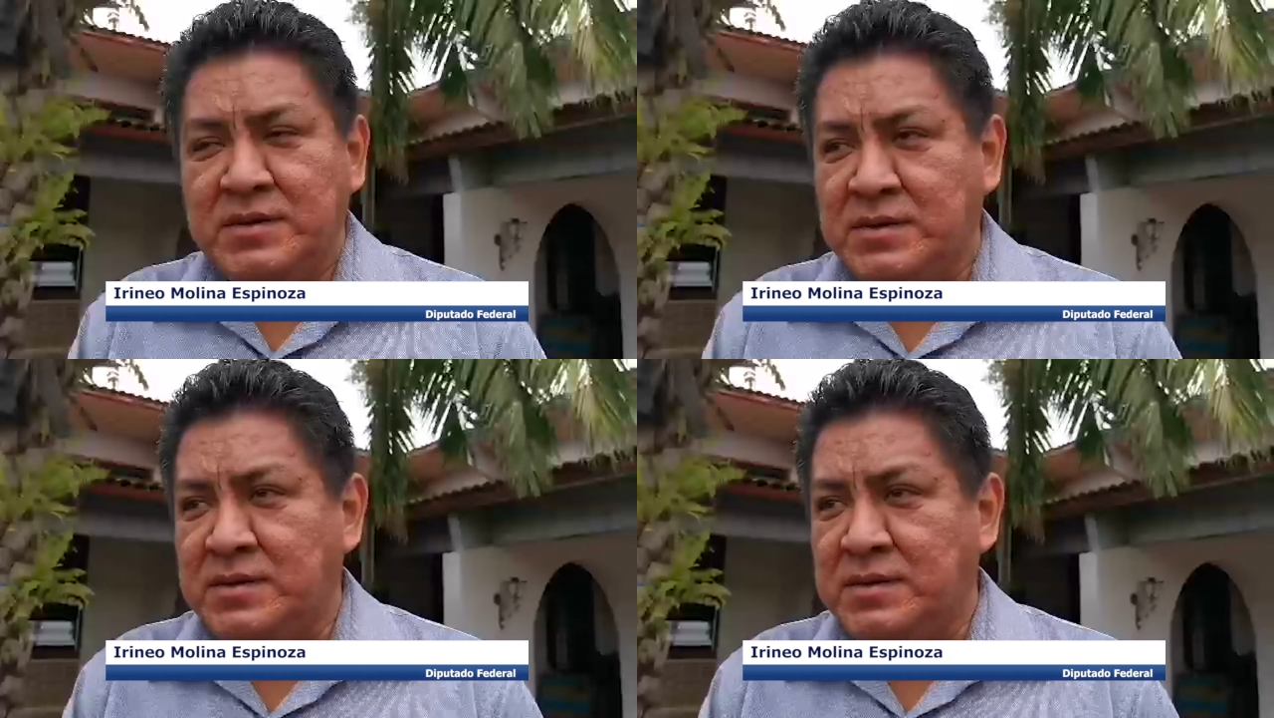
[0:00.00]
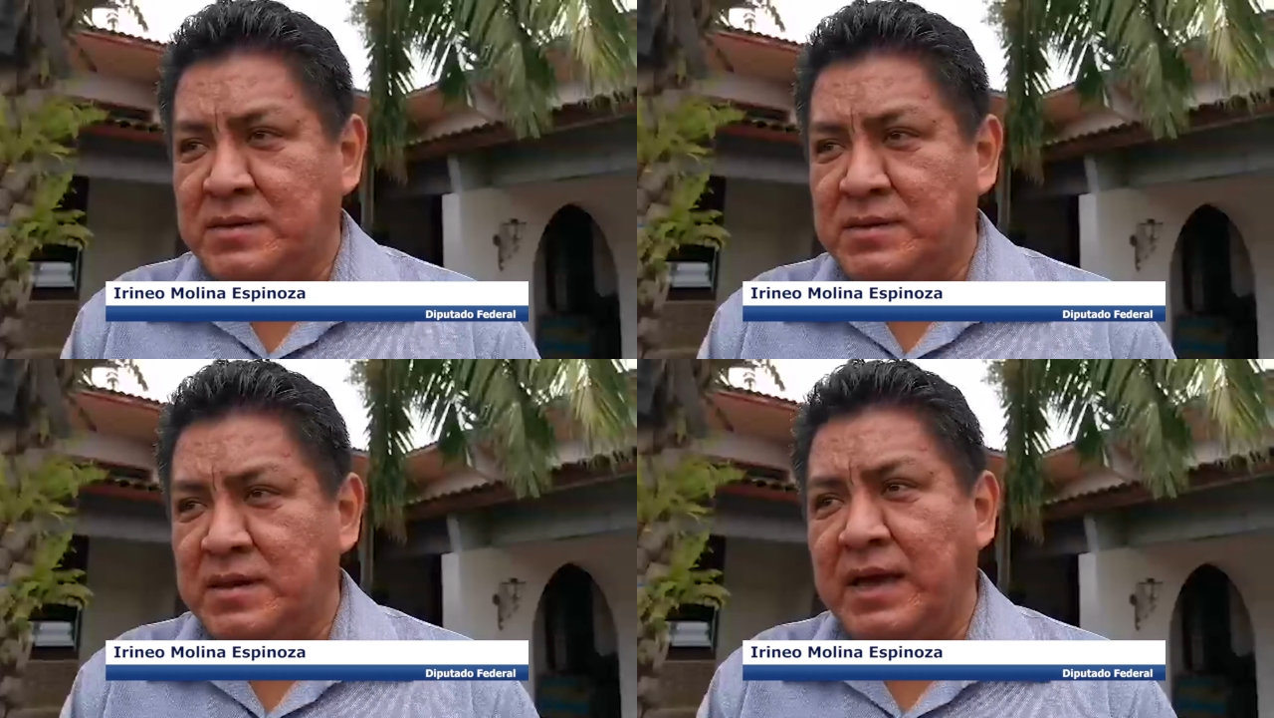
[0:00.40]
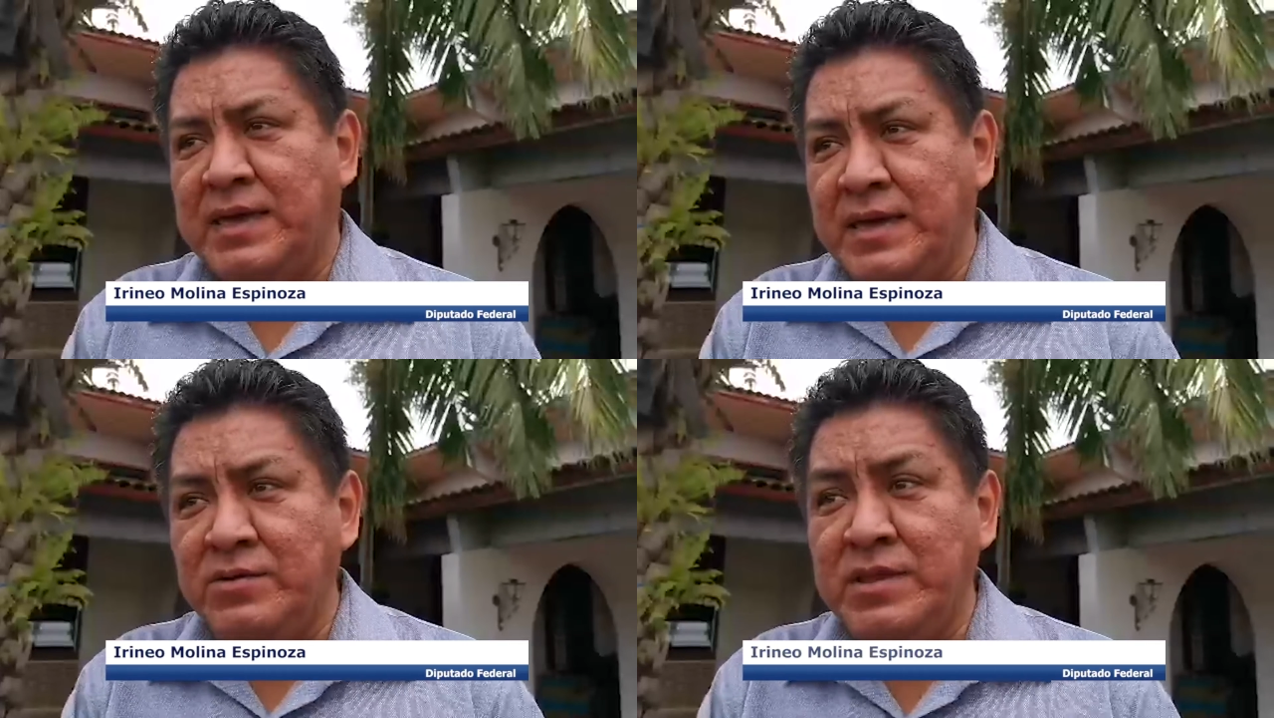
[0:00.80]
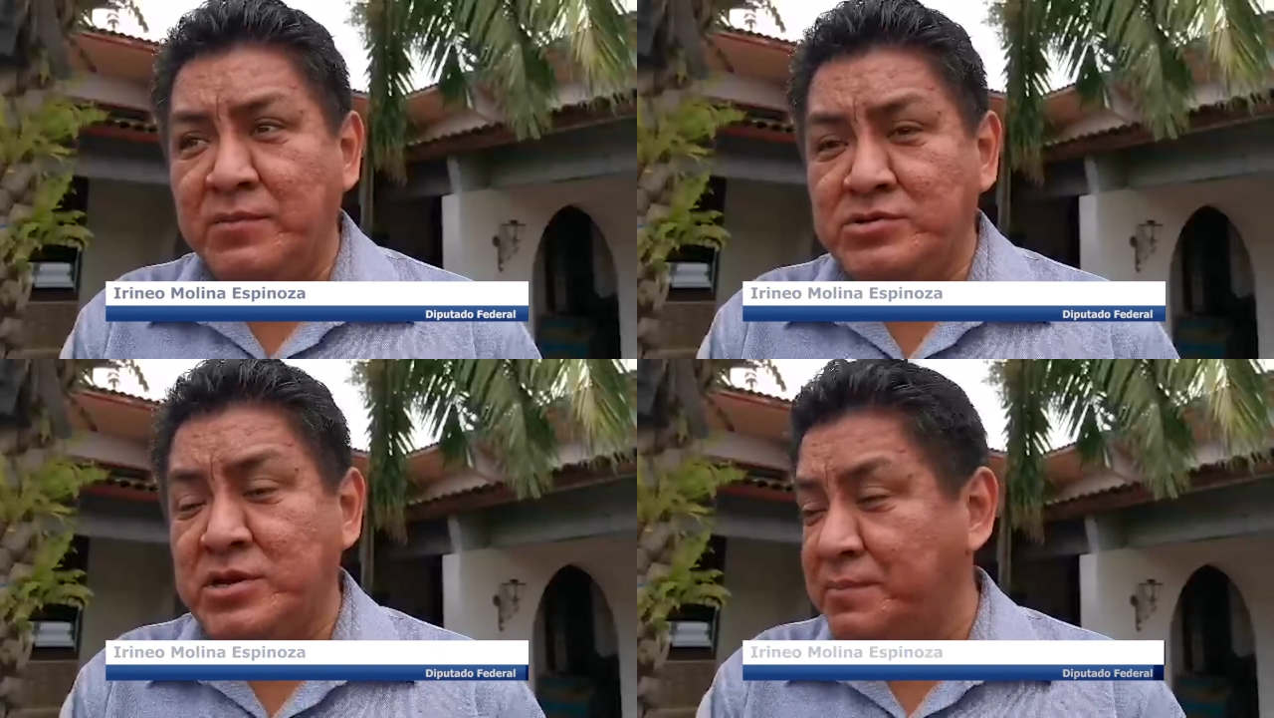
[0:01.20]
Eh, aquí ayuda
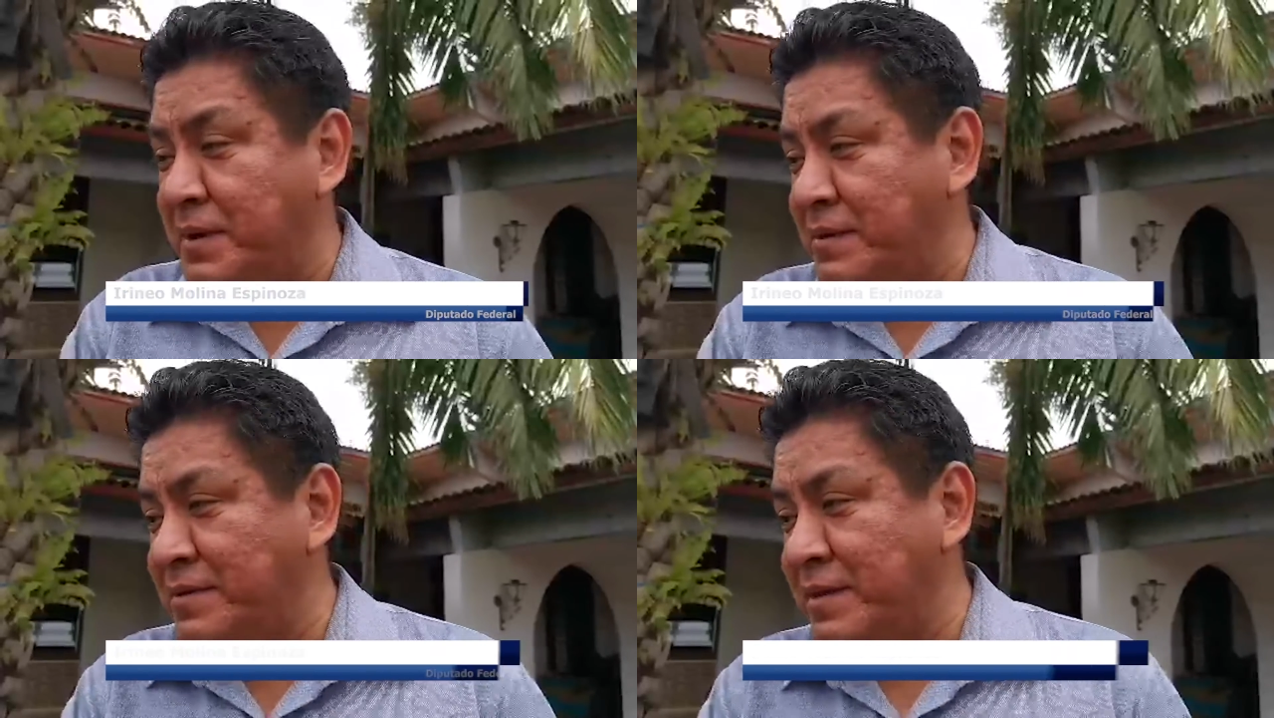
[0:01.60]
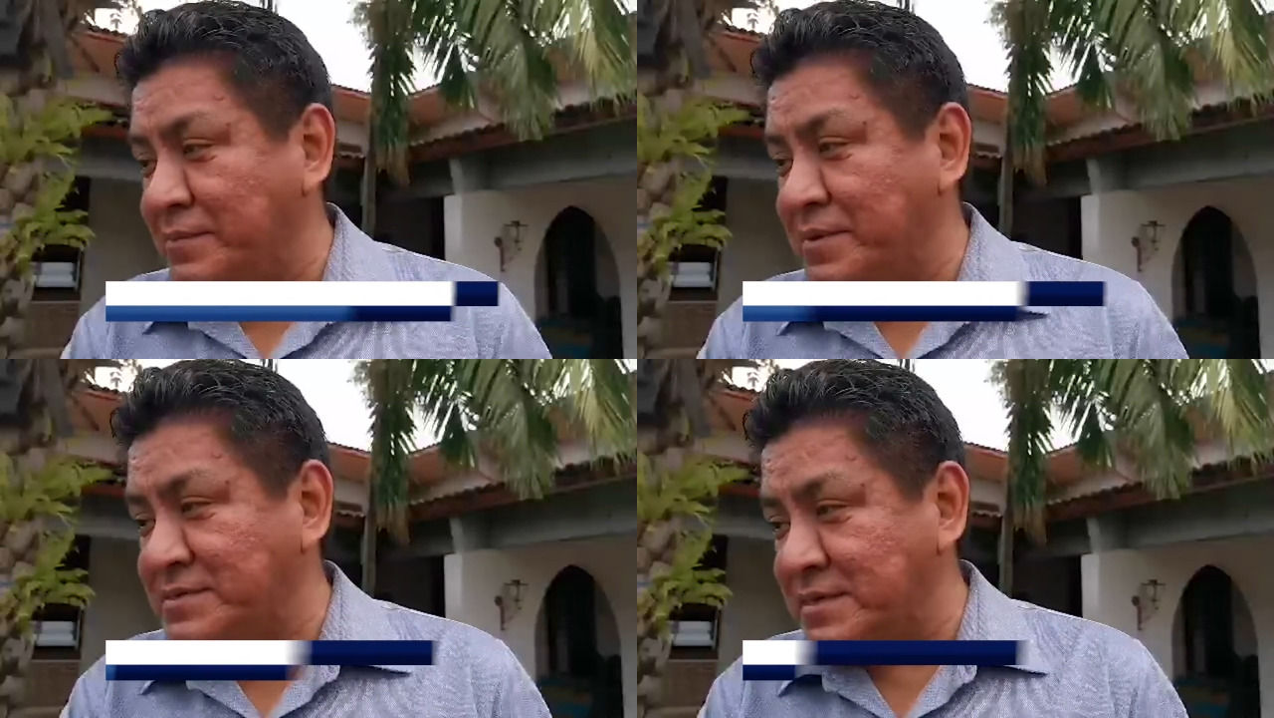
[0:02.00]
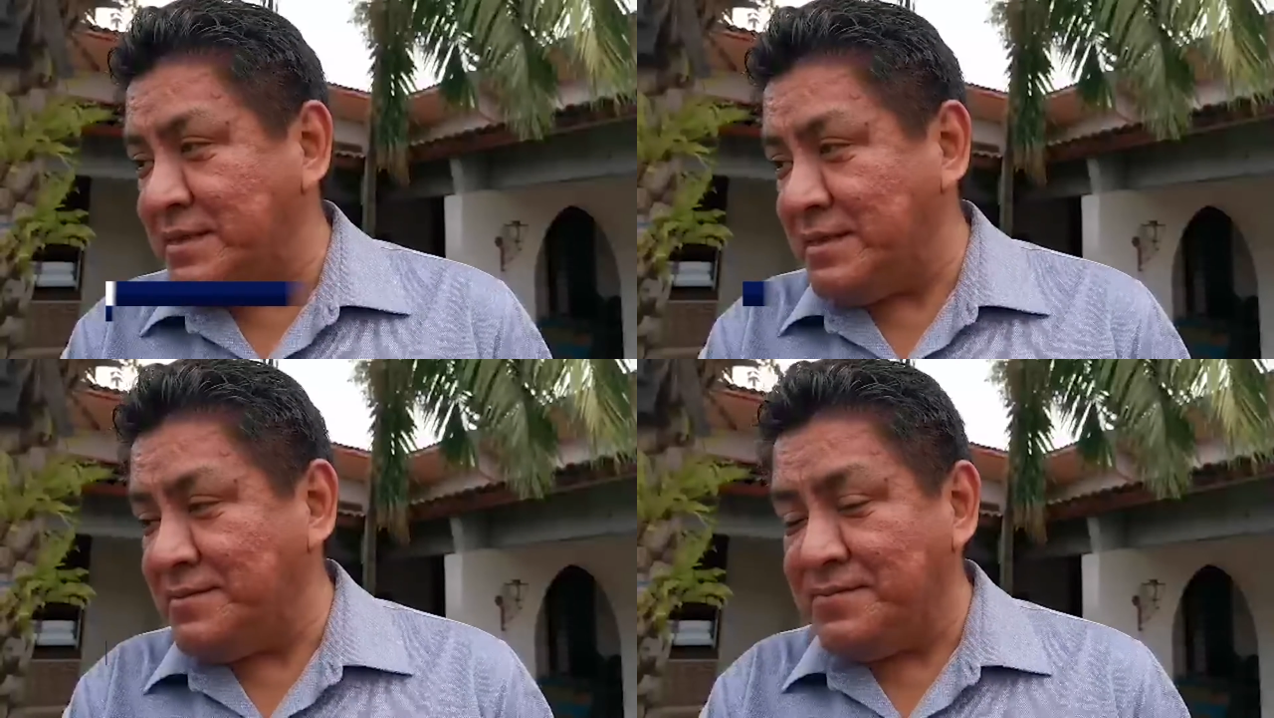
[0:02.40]
mucho la palabra del presidente.